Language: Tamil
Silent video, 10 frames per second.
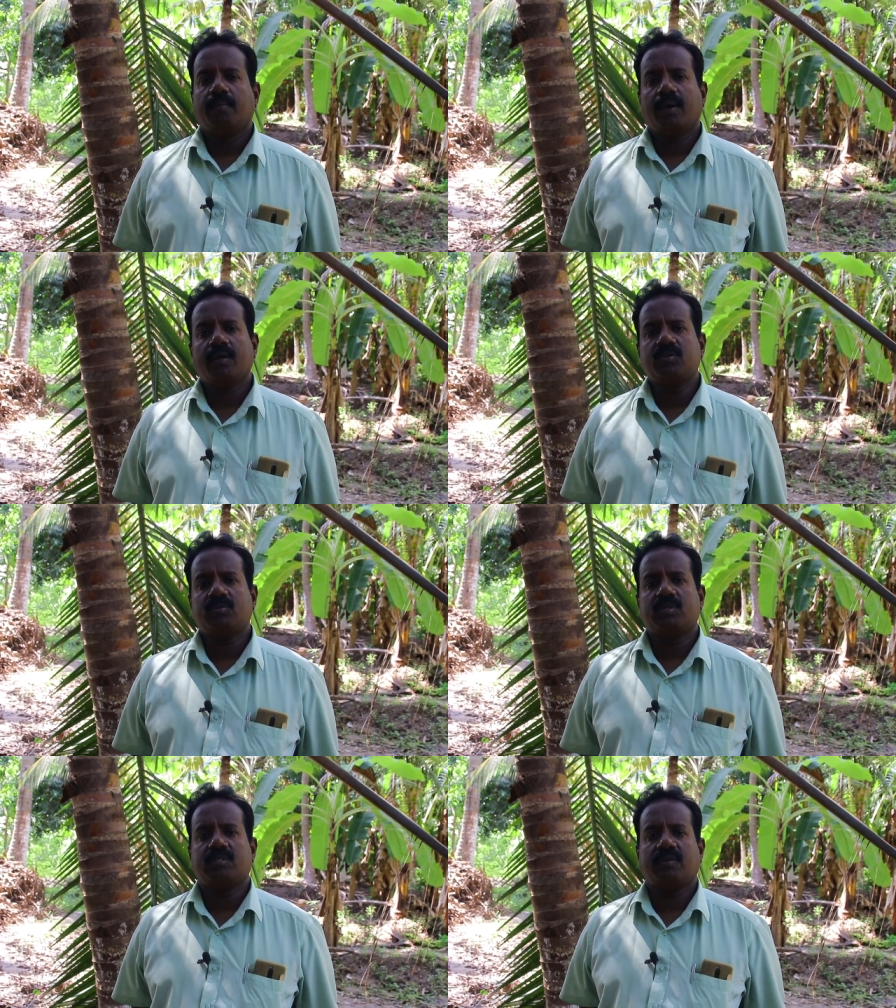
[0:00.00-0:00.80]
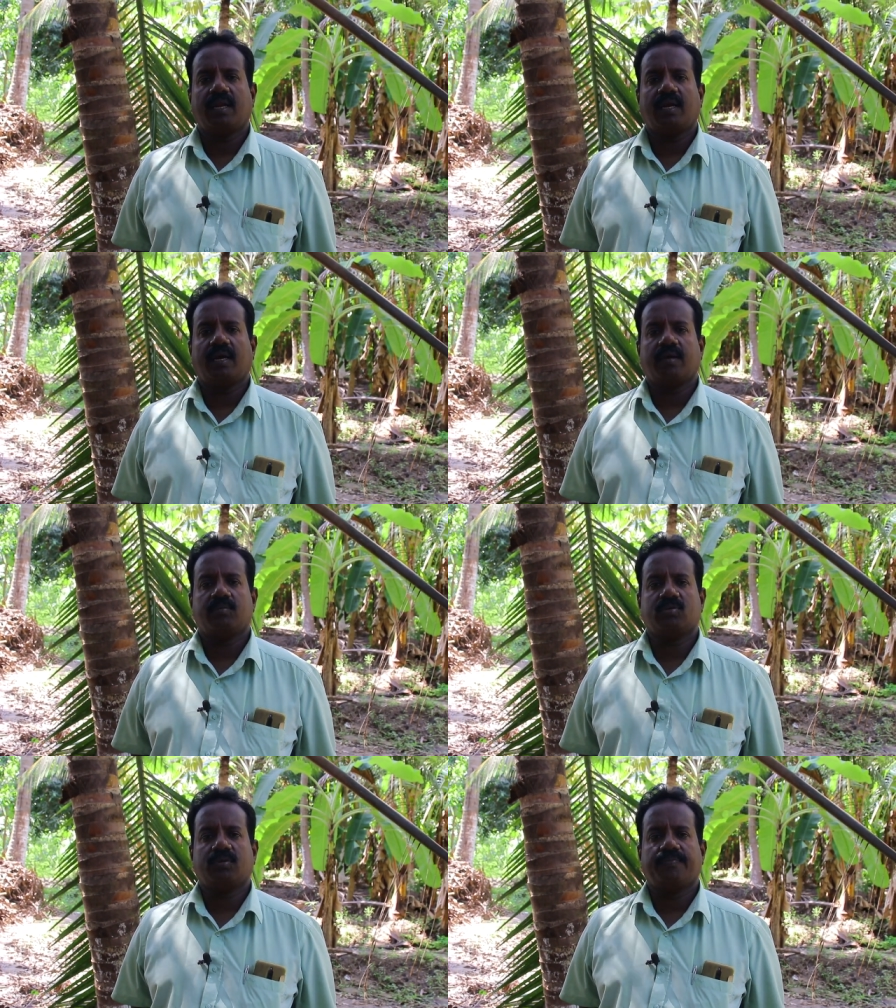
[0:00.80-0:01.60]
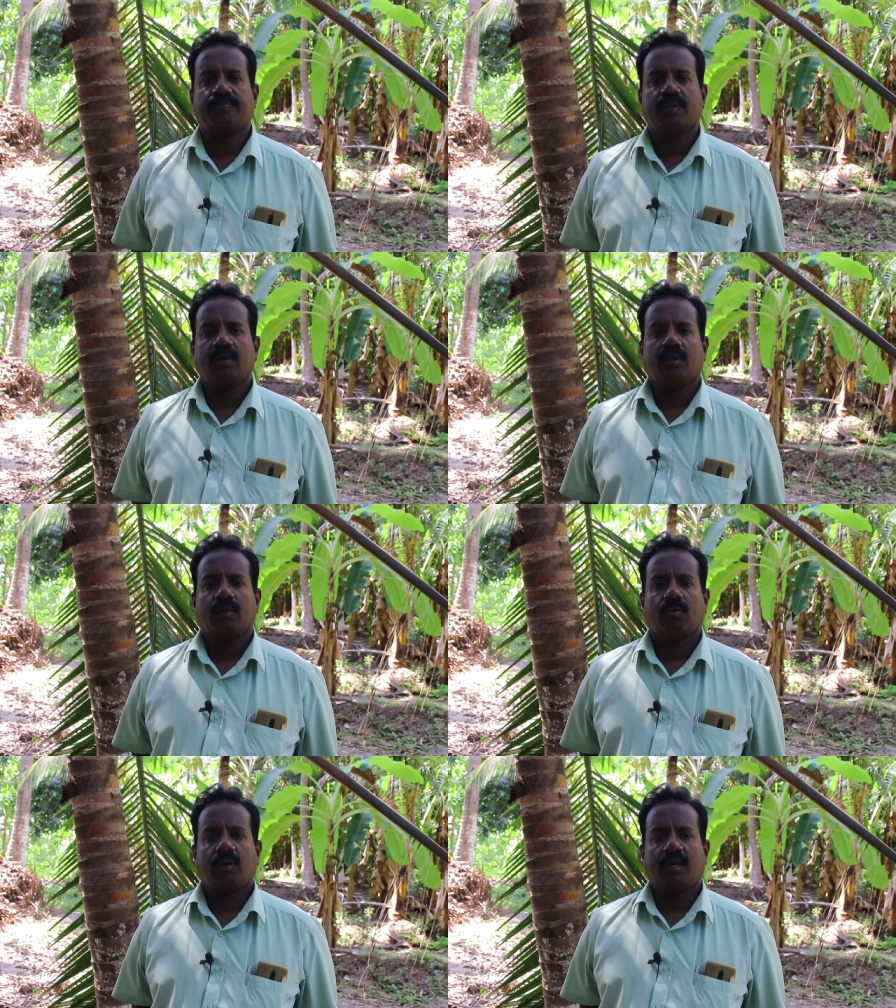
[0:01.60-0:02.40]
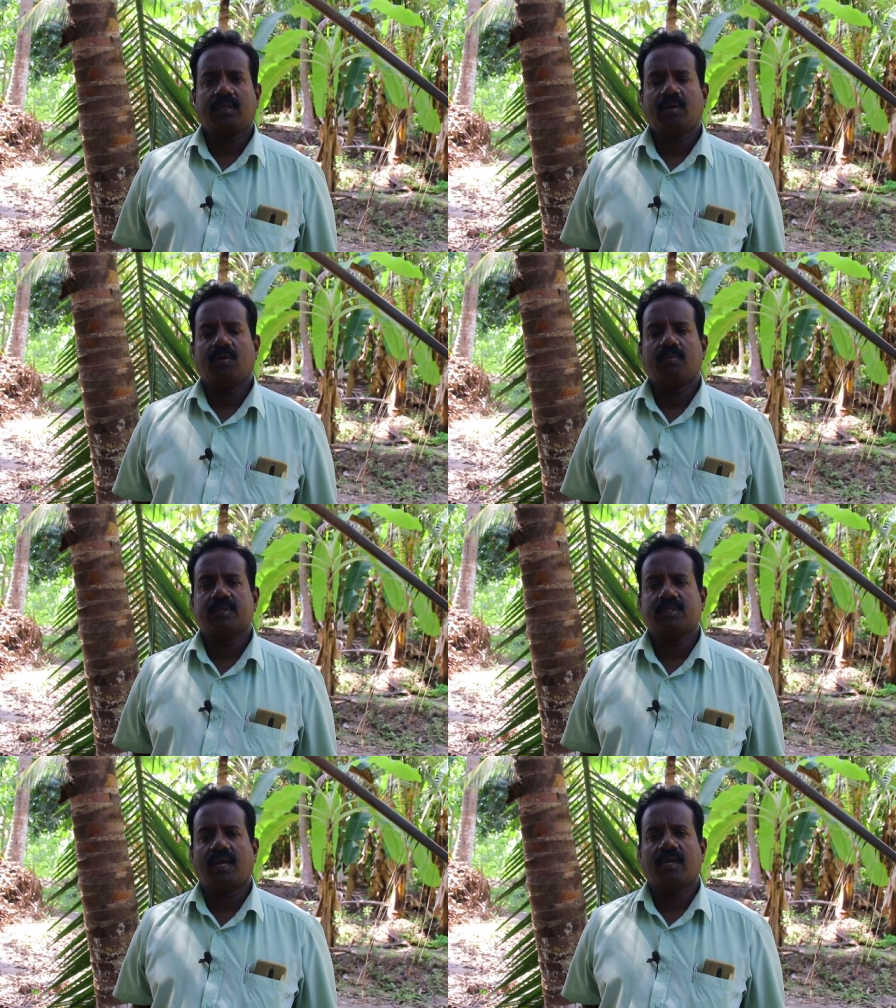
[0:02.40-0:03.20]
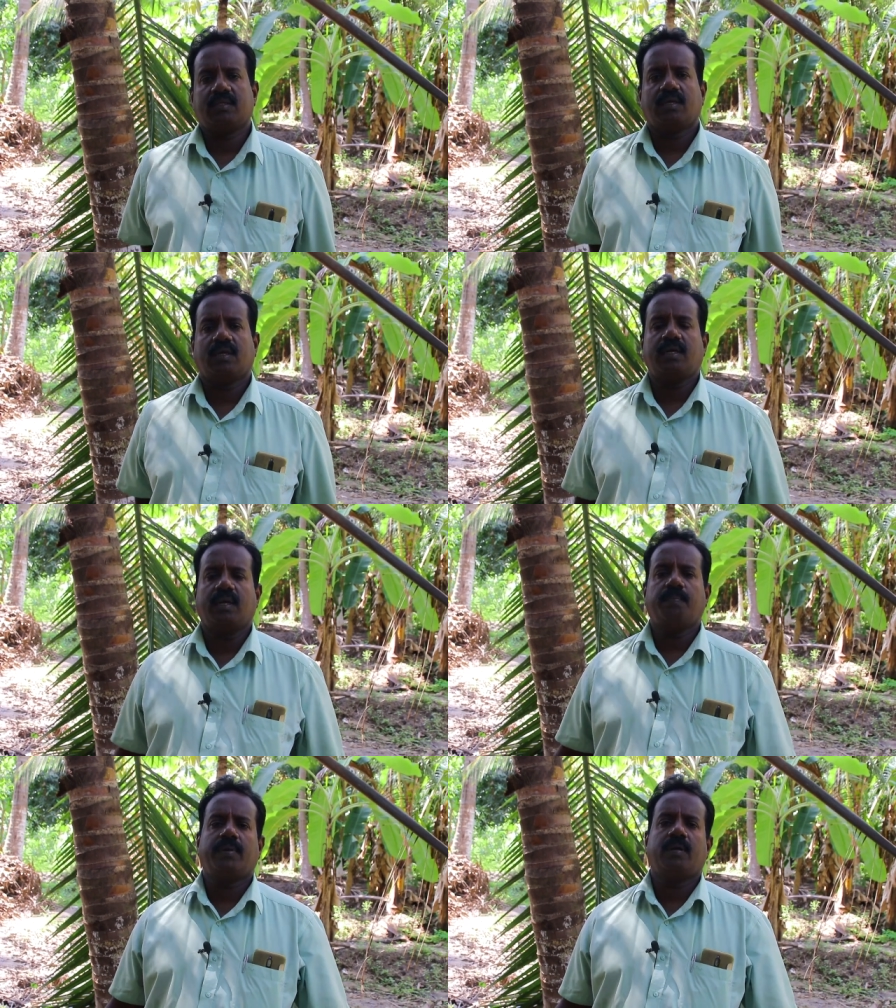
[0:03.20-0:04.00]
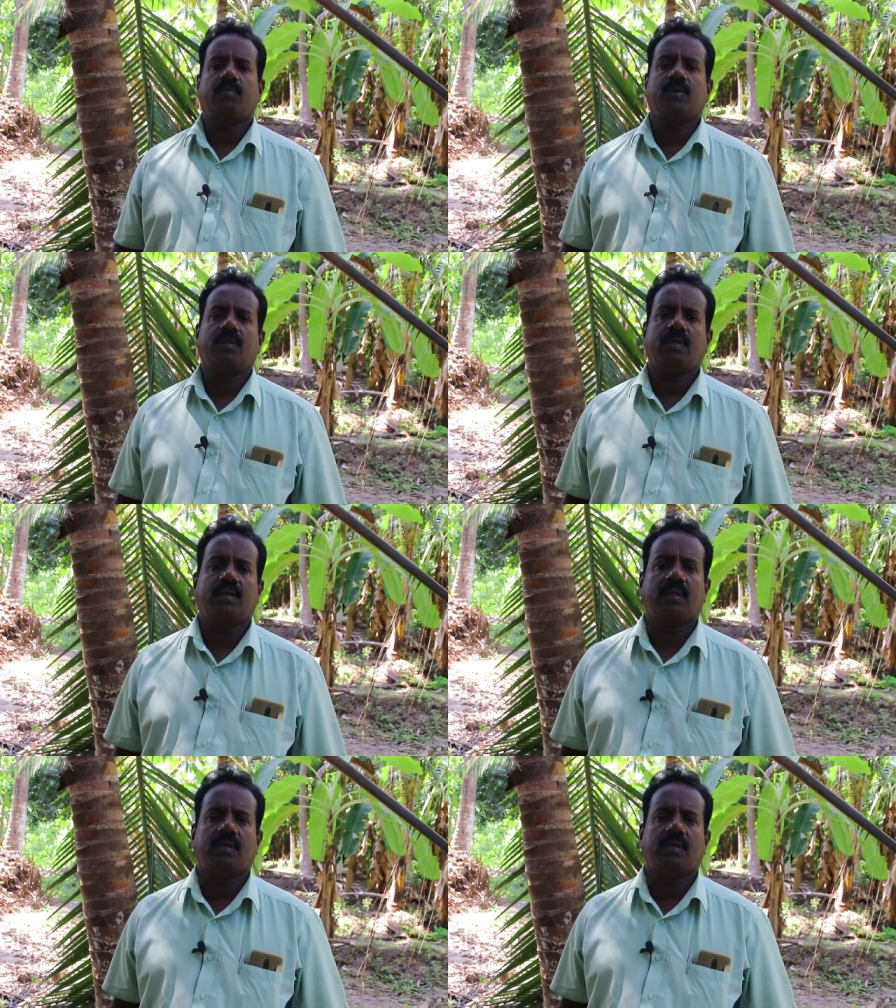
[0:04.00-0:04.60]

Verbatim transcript: மறுசுழற்சி வேலையில் ஆரம்பித்தோம் ஒரு இடத்துல கொண்டு போய் சாணத்தை டம்ப் பண்ணும்போது